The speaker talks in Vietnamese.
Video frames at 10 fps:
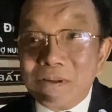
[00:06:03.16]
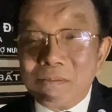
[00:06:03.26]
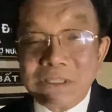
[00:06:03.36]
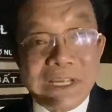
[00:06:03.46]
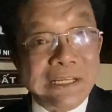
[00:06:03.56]

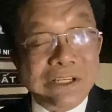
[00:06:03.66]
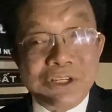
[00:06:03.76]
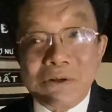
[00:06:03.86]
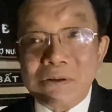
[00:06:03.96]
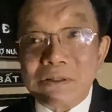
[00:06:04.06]
mà tranh cái
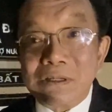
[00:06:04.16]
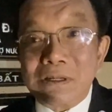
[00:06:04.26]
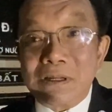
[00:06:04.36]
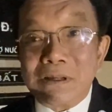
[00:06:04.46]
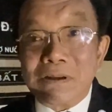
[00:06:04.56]
chức
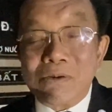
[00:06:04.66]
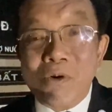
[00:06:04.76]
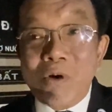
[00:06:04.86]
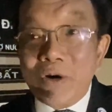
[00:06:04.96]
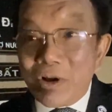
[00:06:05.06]

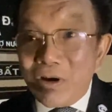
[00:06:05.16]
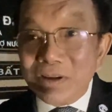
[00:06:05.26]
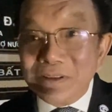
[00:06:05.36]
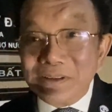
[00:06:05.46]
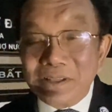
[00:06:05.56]
quốc hội đó,
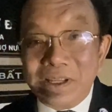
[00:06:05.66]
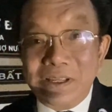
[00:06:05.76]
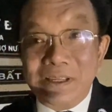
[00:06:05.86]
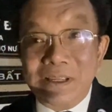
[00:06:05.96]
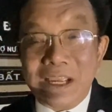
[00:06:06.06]

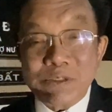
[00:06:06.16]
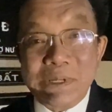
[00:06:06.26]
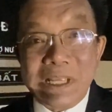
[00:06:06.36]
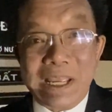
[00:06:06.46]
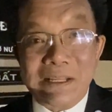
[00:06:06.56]
thì
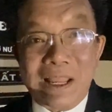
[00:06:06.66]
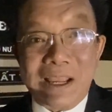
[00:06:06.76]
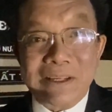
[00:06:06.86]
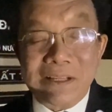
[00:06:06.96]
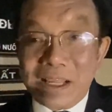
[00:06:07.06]
SBTN
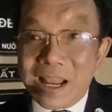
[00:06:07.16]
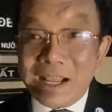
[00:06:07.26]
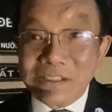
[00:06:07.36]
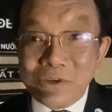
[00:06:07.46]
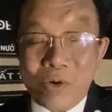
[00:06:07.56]
lại là
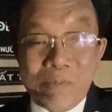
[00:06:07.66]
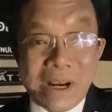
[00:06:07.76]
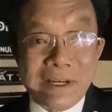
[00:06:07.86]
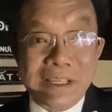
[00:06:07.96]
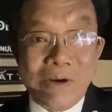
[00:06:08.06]
đảng Dân Chủ mà
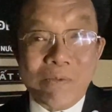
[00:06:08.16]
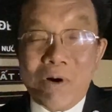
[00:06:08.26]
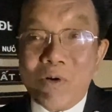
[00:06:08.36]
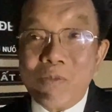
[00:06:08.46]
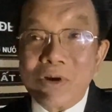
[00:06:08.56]
lại đi ủng
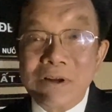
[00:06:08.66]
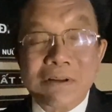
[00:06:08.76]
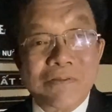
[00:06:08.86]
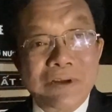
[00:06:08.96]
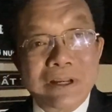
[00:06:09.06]
hộ một ứng
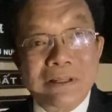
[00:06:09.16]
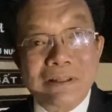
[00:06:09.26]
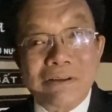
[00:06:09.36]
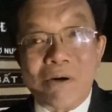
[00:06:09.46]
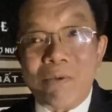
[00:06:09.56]
cử viên
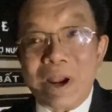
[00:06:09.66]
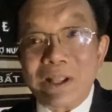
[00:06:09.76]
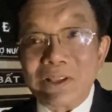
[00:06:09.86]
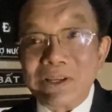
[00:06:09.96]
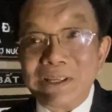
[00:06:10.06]
Cộng
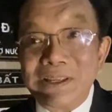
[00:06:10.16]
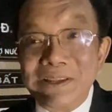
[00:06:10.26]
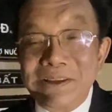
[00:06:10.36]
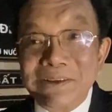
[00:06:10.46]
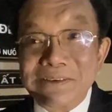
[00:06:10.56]
Hòa, thì
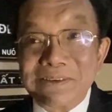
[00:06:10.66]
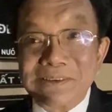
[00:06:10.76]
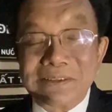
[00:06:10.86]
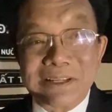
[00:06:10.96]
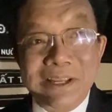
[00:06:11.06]

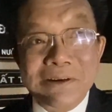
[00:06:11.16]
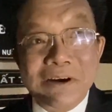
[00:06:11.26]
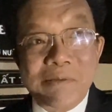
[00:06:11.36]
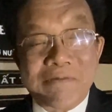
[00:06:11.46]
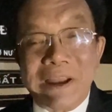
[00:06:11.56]
cái
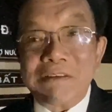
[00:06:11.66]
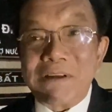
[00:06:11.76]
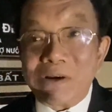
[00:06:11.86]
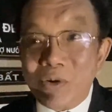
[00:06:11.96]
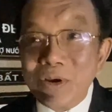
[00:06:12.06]
người mà phải
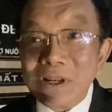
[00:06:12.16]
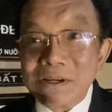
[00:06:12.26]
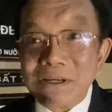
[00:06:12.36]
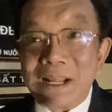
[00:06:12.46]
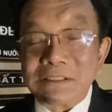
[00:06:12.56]
phản đối là
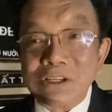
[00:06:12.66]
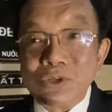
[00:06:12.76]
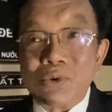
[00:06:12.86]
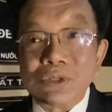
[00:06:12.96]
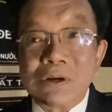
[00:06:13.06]
người đảng Dân
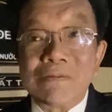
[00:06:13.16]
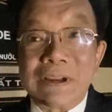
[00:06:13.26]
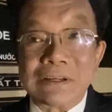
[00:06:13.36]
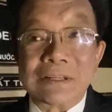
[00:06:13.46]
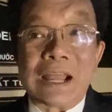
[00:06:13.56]
Chủ chứ không
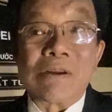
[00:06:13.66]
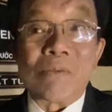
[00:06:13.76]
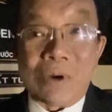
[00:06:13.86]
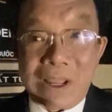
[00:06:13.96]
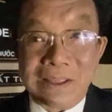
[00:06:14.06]
phải người đảng
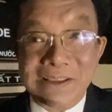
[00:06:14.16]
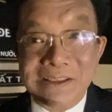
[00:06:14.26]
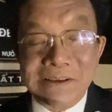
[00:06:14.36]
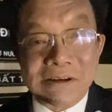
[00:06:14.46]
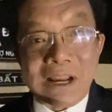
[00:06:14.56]
Cộng Hòa.
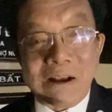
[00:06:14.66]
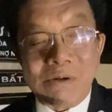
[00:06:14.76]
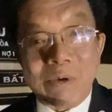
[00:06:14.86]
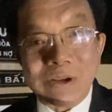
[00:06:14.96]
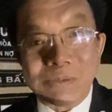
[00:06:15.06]
Người đảng
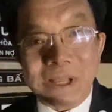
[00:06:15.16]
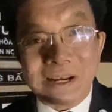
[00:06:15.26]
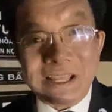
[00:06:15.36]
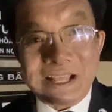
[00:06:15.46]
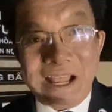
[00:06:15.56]
Cộng Hòa chúng ta
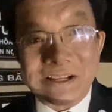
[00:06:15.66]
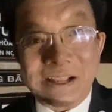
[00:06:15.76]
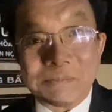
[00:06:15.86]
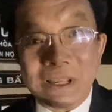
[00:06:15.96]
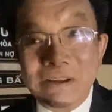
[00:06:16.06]
lại càng
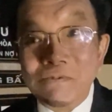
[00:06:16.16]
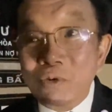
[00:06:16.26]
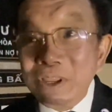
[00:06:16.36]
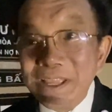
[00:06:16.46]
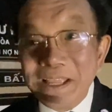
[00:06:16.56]
cảm thấy
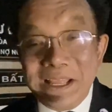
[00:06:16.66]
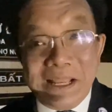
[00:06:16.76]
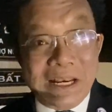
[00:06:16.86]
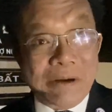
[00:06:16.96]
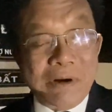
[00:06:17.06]
vui
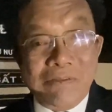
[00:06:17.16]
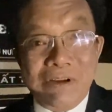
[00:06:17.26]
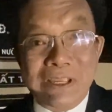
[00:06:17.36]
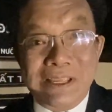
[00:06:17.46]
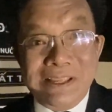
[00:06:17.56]
là bởi
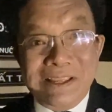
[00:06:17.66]
vì